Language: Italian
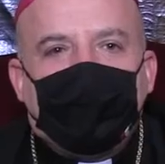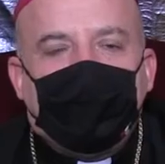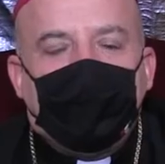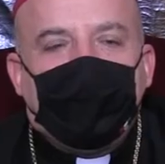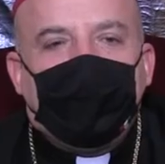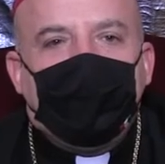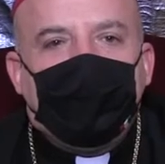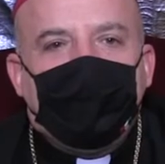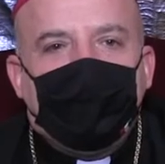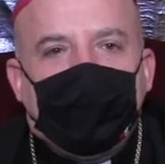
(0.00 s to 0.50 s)

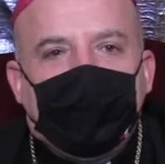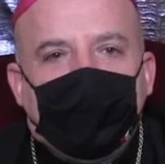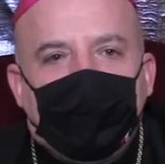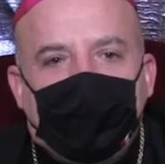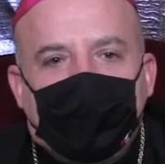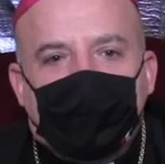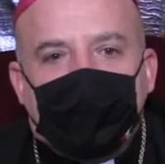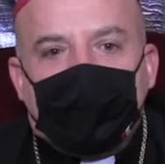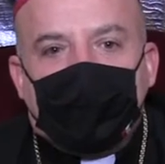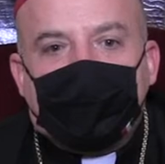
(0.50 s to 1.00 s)
più
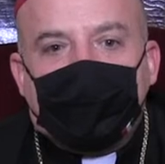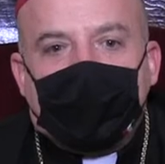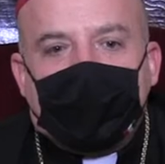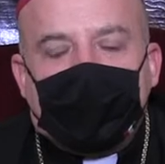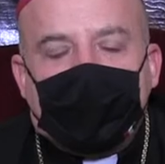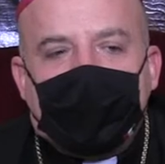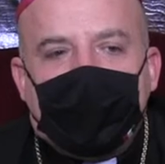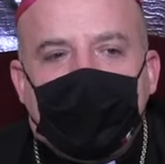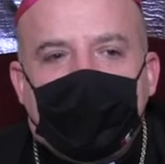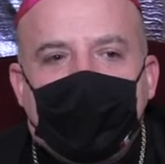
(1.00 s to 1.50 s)
luminoso
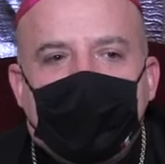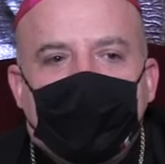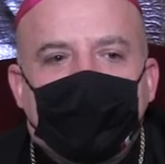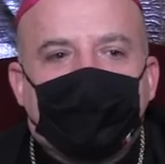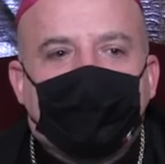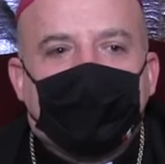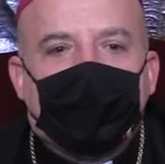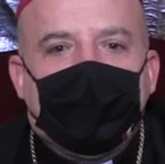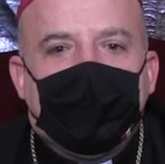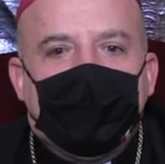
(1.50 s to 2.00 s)

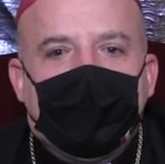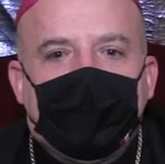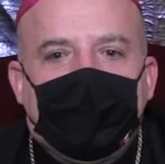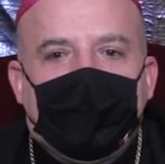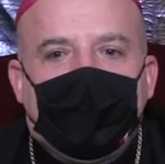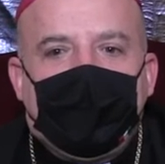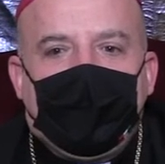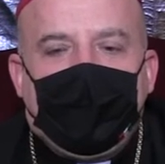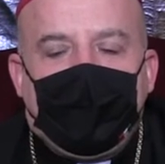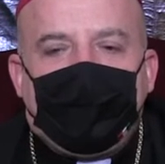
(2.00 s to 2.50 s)
perché
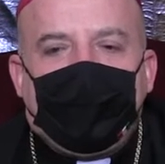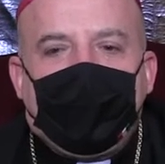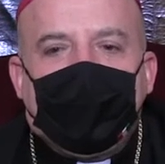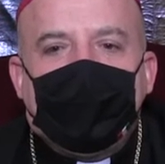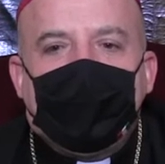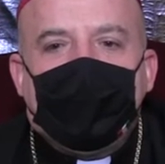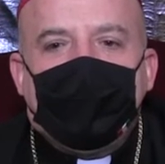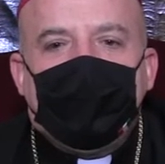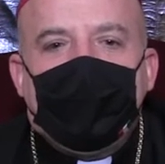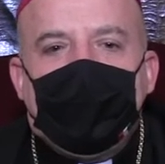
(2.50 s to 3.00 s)
la
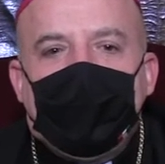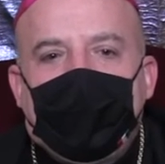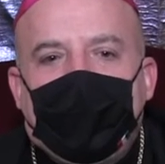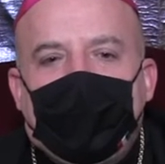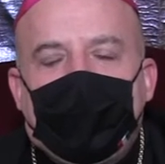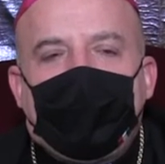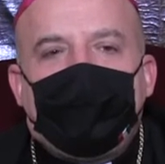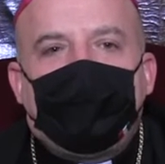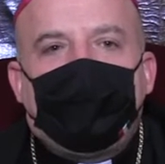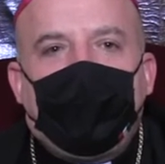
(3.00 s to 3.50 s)

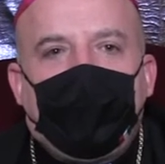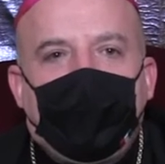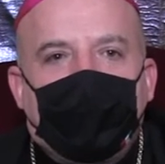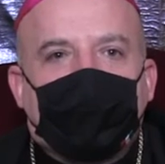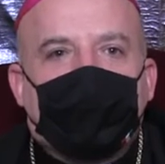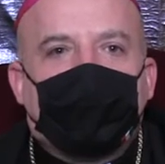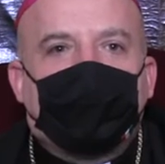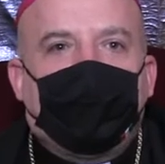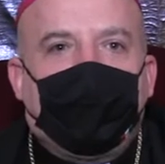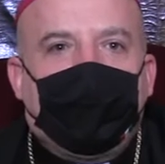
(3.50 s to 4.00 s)
pandemia ha
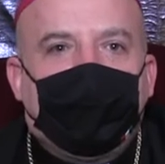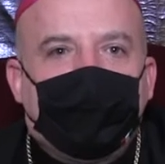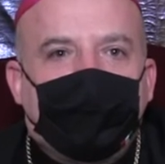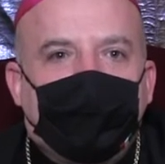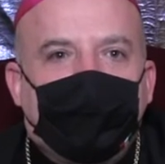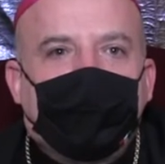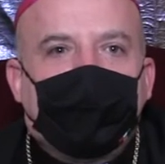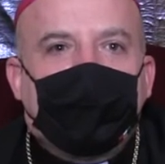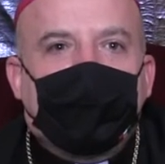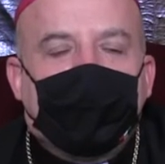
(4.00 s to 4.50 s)
posto a
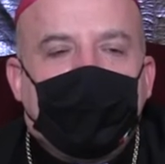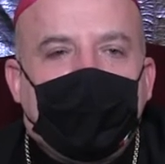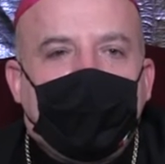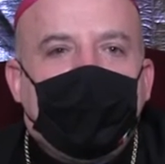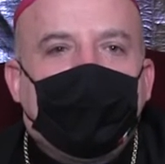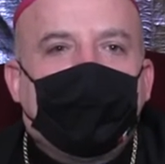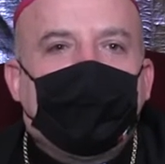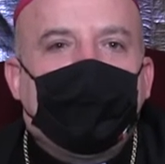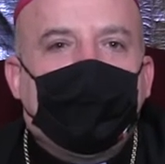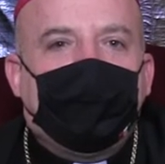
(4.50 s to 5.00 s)
noi
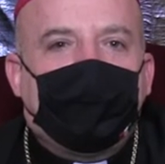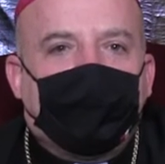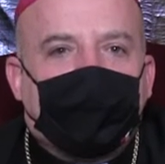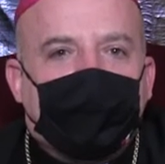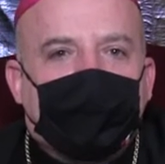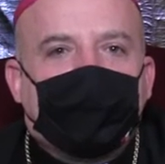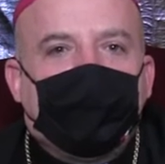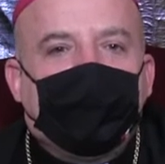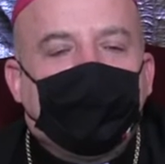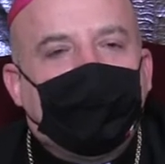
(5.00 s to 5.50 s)
grandi
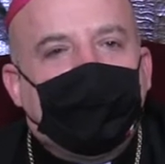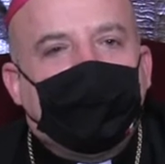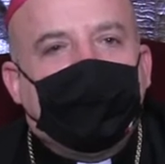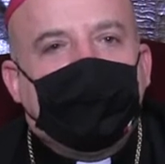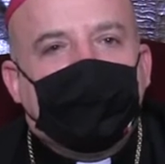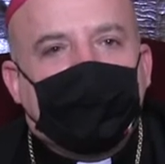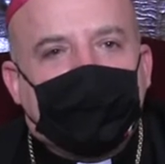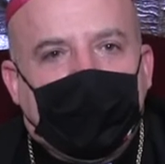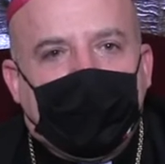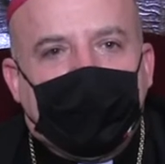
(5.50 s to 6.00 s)
questioni
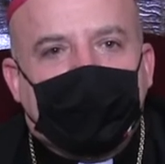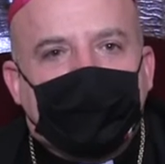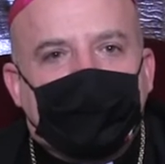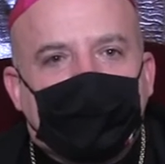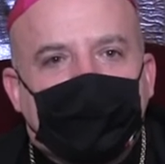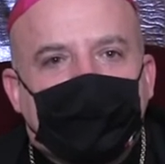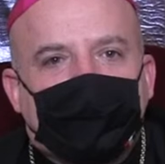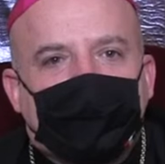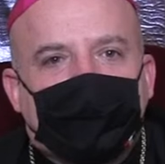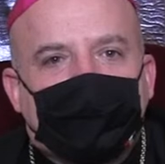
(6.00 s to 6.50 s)
di
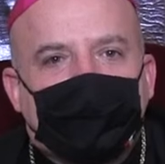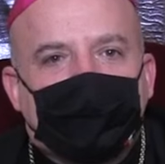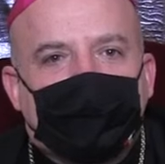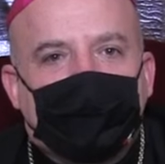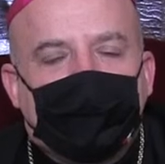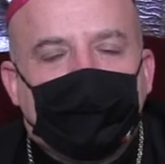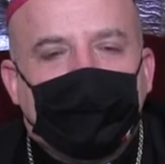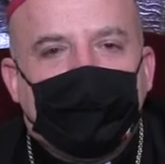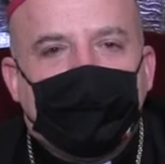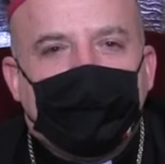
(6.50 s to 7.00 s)
senso.
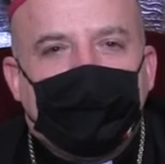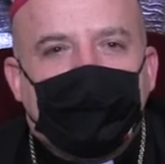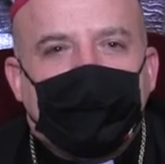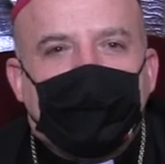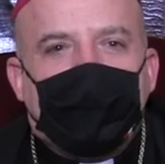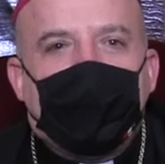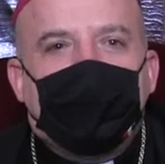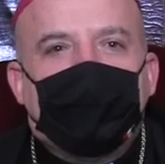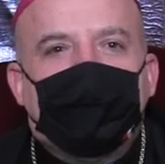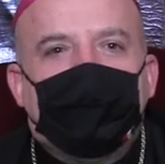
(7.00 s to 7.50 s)

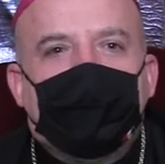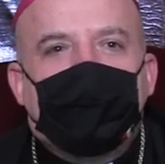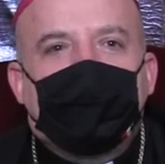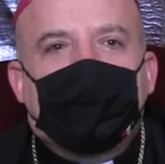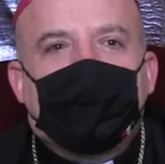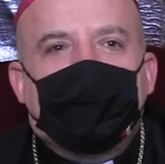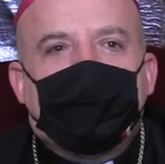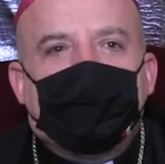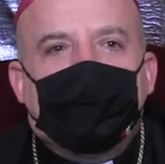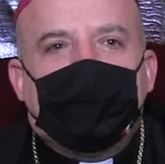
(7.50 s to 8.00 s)
C'è un
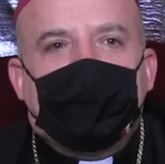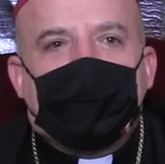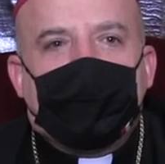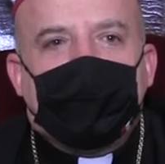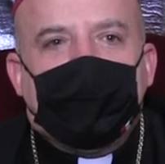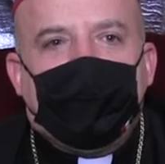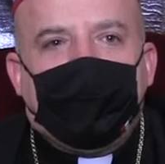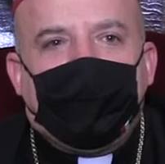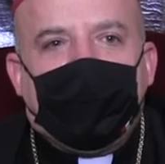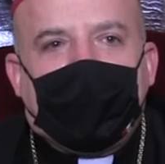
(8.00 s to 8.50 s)
bisogno di
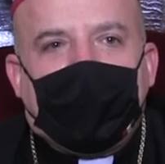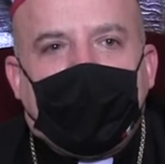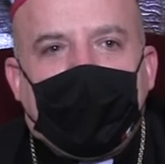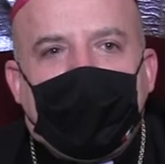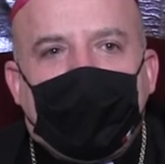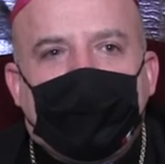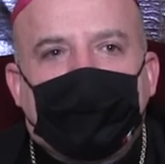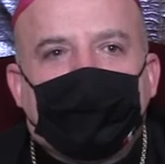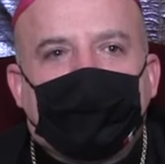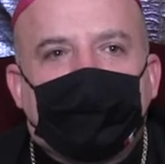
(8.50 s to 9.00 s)

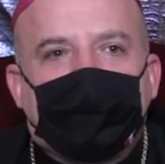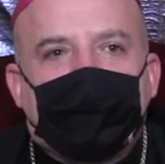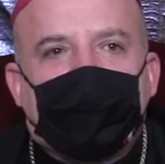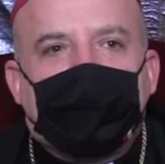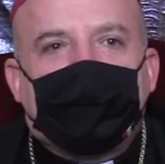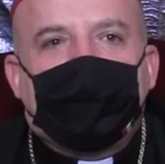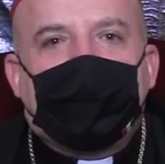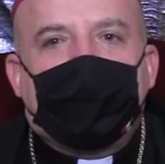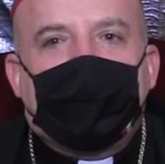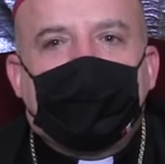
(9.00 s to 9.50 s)
significato, c'è
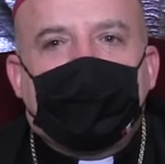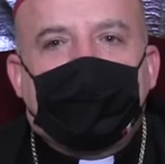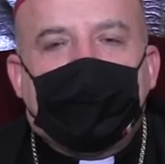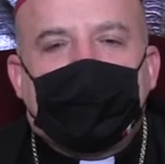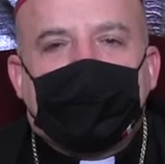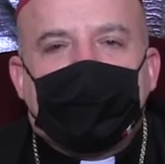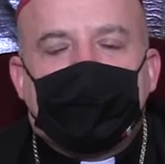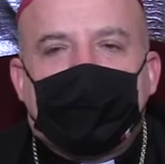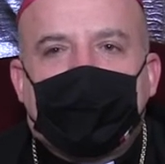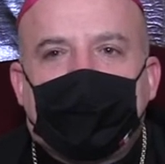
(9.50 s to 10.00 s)
una
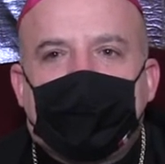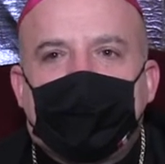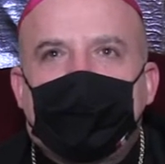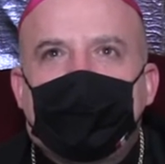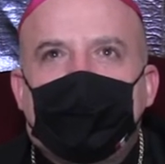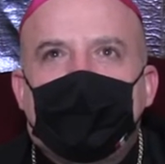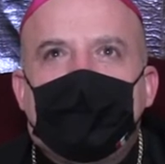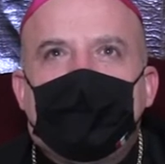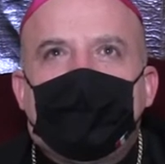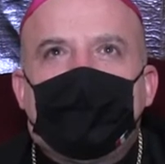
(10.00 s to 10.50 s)

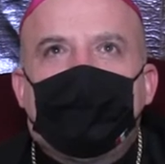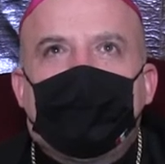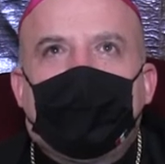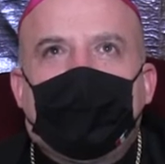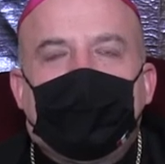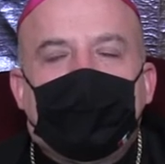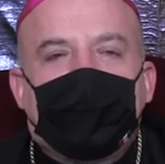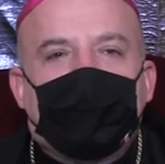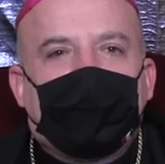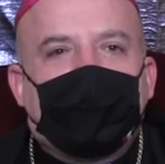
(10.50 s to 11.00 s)
richiesta, una
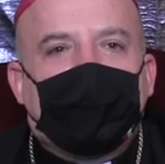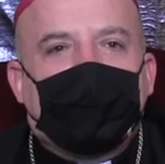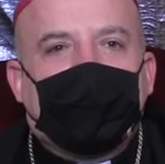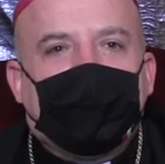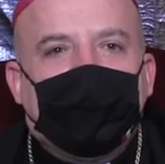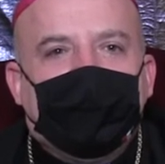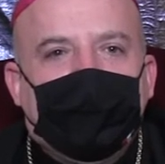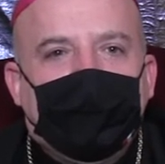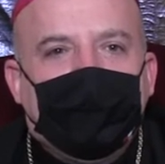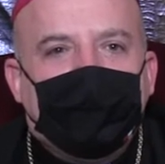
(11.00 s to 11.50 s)
ricerca
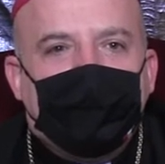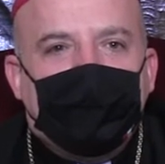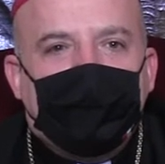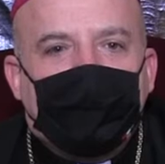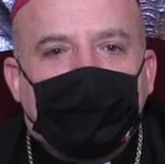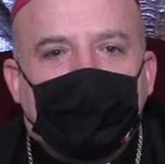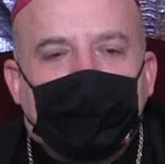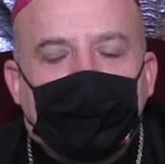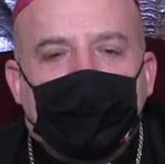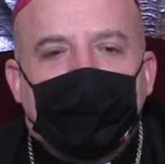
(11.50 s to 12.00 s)
di
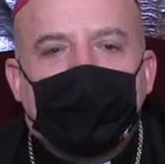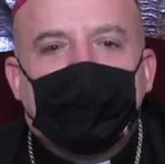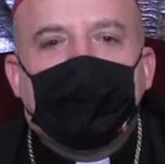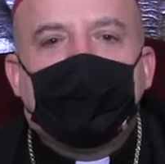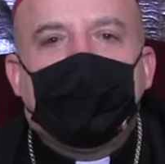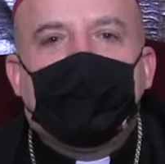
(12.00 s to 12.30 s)
luce